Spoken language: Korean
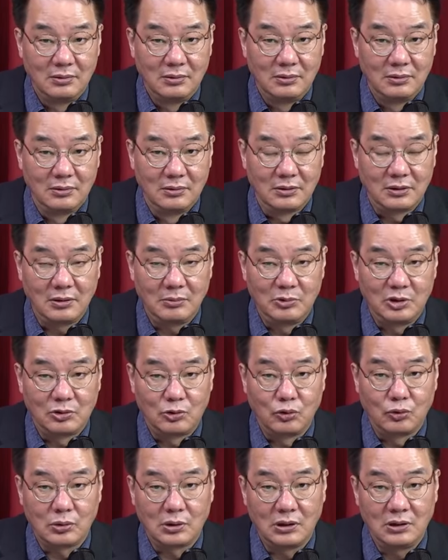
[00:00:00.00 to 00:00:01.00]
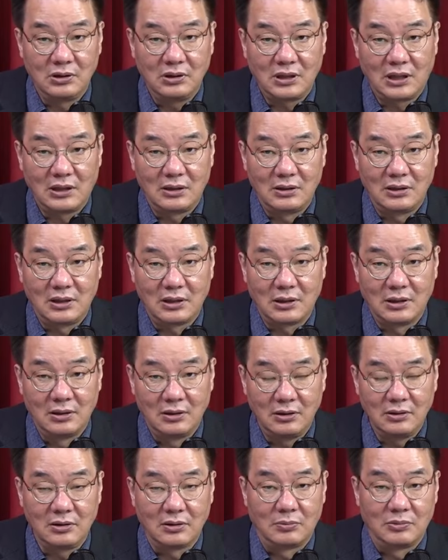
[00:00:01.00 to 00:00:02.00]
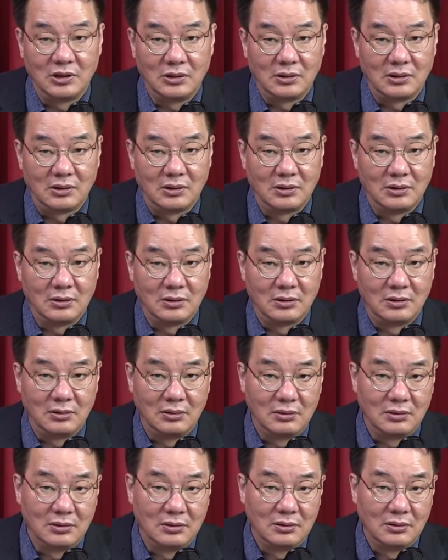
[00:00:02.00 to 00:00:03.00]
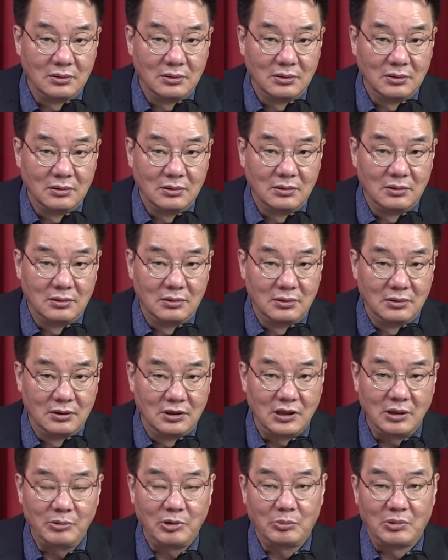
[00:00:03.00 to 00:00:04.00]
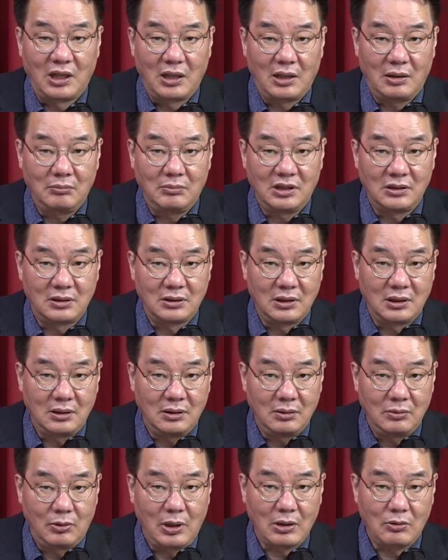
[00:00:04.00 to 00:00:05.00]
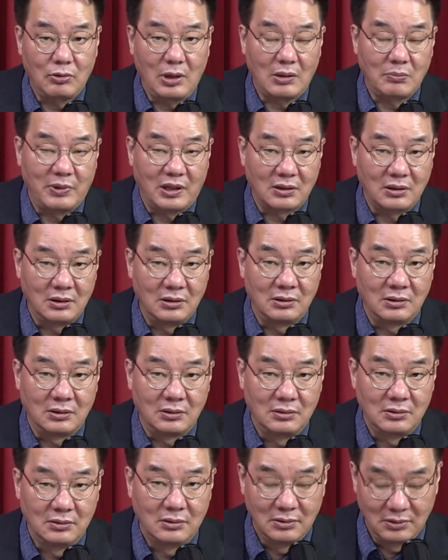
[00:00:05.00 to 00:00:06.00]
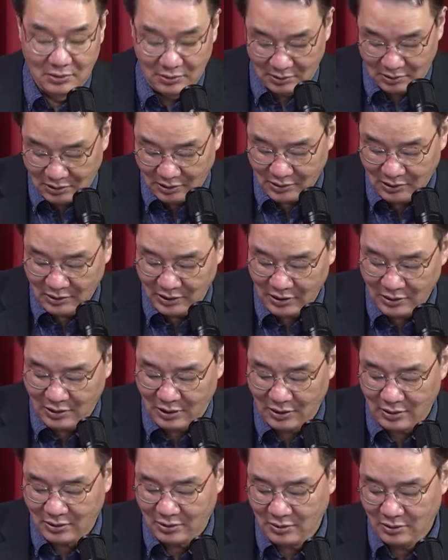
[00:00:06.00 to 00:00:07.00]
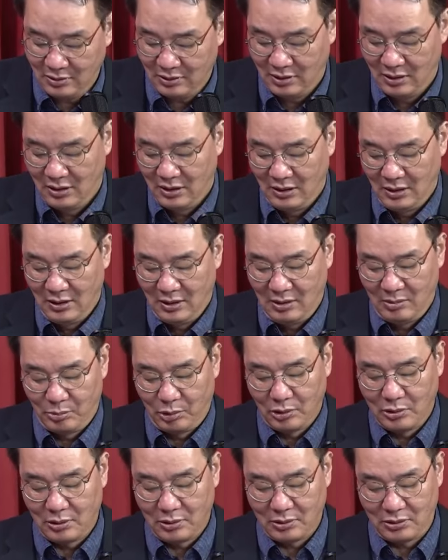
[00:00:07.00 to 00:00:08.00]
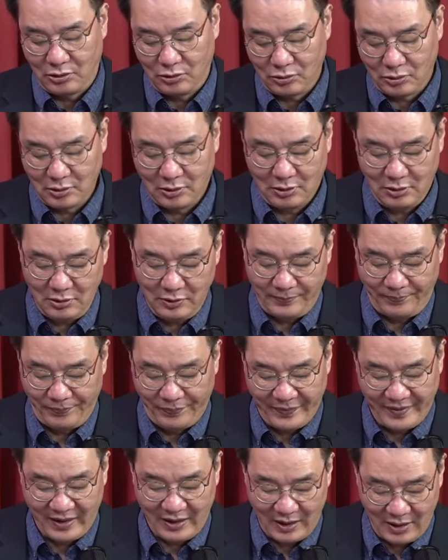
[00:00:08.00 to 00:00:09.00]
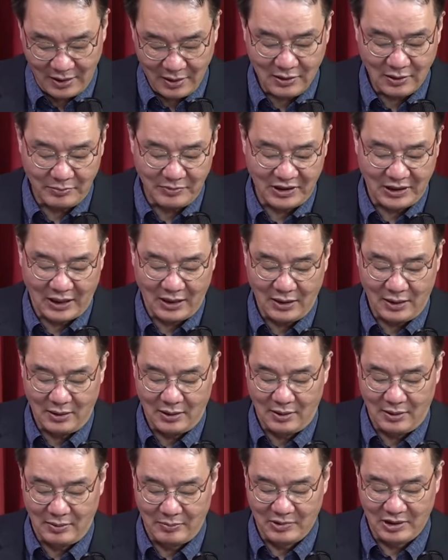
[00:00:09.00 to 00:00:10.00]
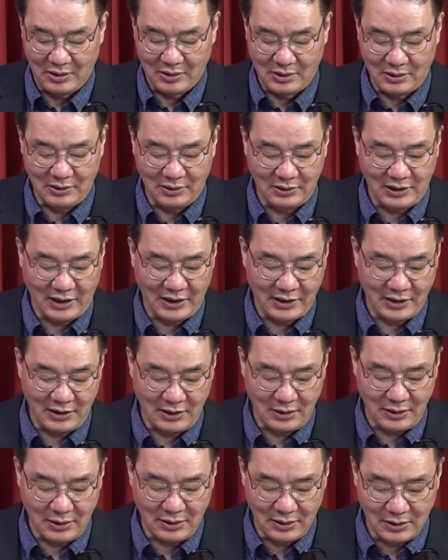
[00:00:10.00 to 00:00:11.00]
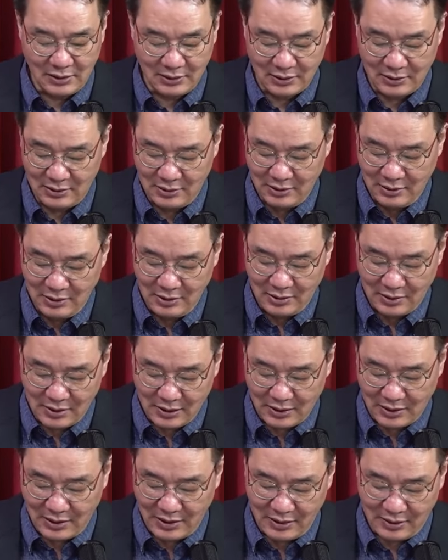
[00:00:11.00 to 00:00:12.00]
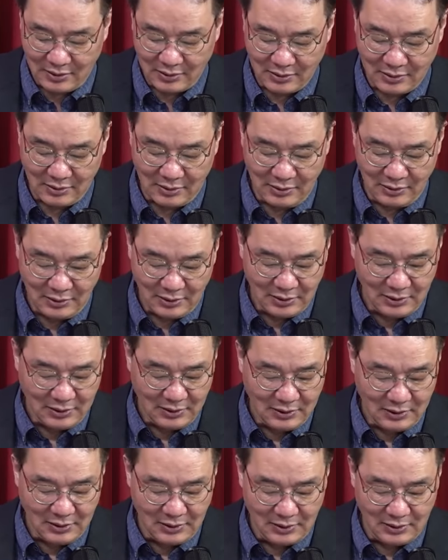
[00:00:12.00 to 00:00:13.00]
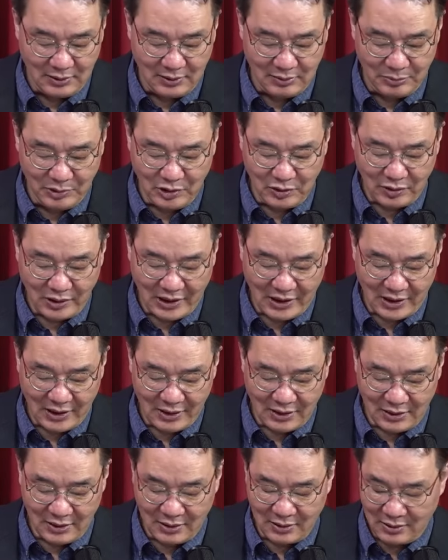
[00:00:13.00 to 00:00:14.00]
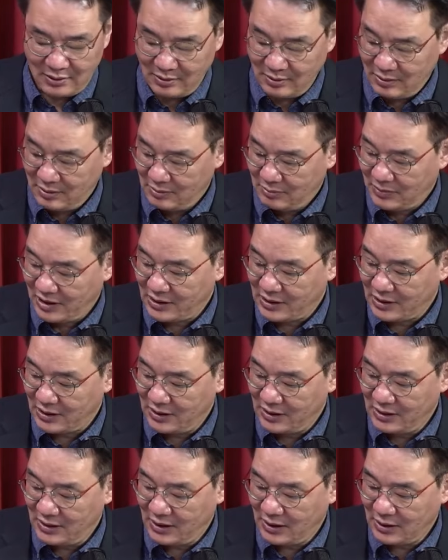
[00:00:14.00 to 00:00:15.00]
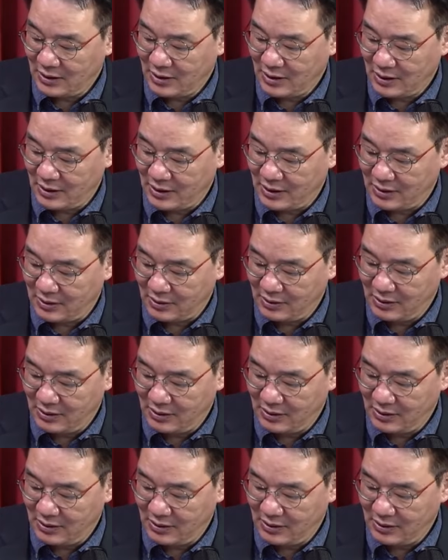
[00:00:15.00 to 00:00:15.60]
어때 뭐 주권자 의식이 있는지 없는지 이재명 말 한마디에 확 확 바뀌는 어, 그런 행태를 보여주고 있는 겁니다. 뭐, 그 당은 그렇게 해서, 어, 민주당은 만약에 이 상황에서